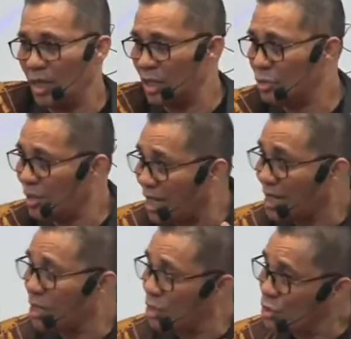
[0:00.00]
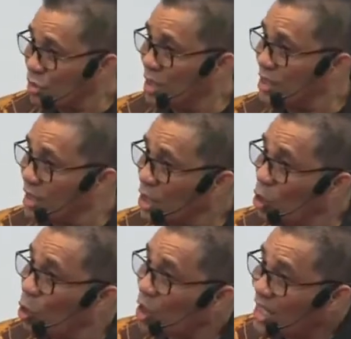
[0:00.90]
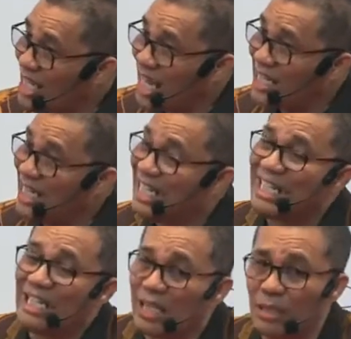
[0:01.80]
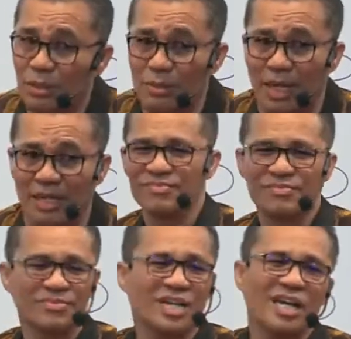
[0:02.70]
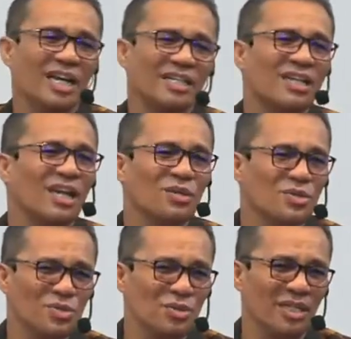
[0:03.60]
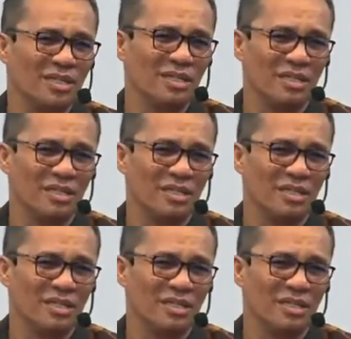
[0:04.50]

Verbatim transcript: Nah saudara kalau sudah jadi orang yang dikenan Tuhan, nggak ada yang terlalu sulit.